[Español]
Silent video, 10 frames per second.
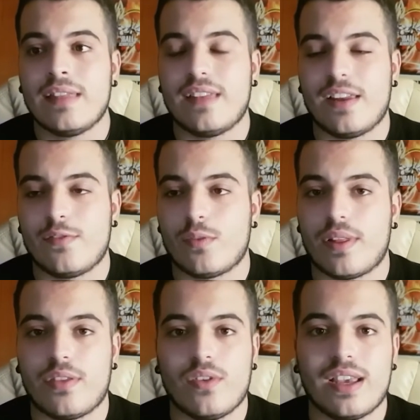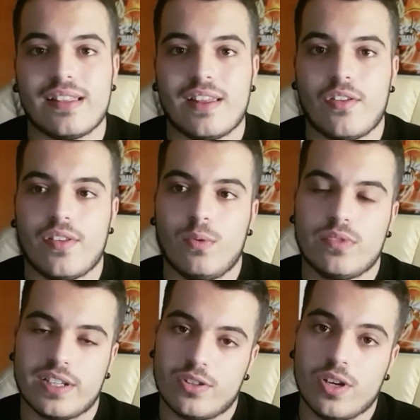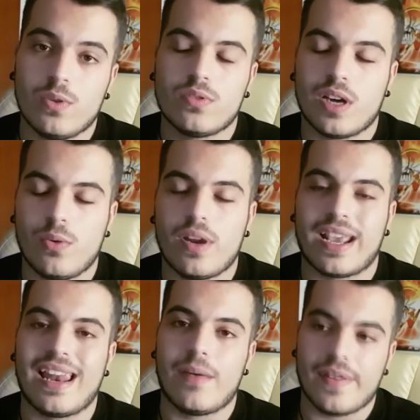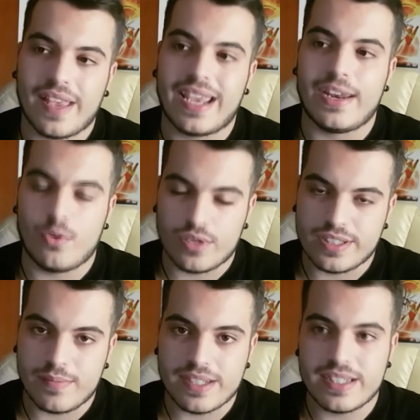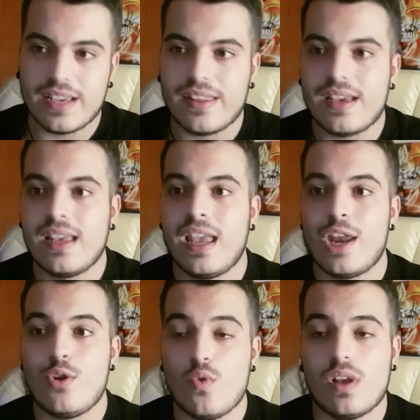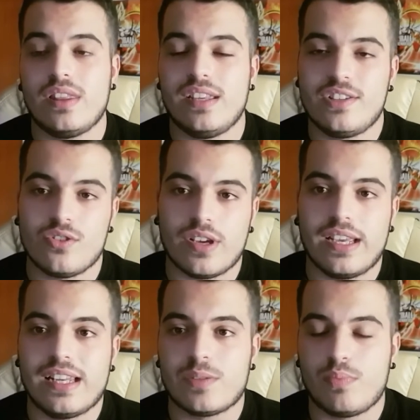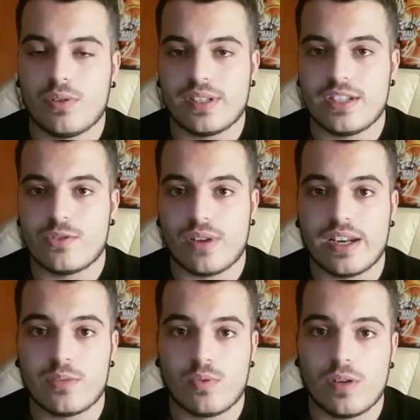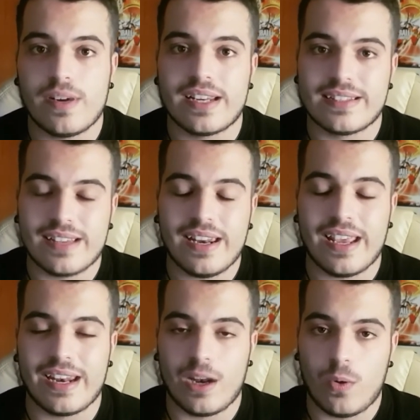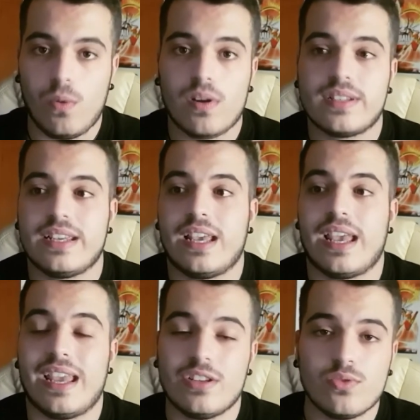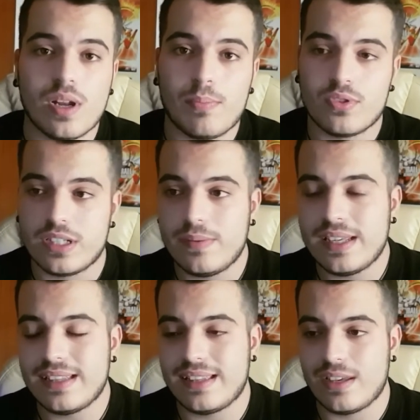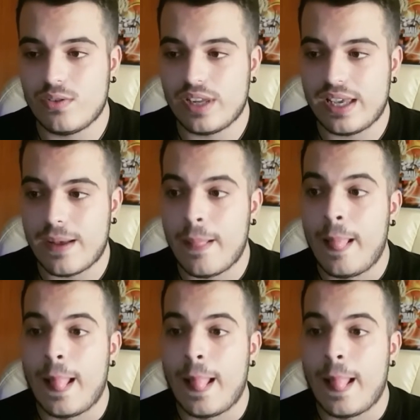De la información que han dado de Ultrasol y Ultraluna, que la verdad que no es demasiada, no han dicho que las pruebas insulares vuelvan a estar en el juego, así que es una posible teoría.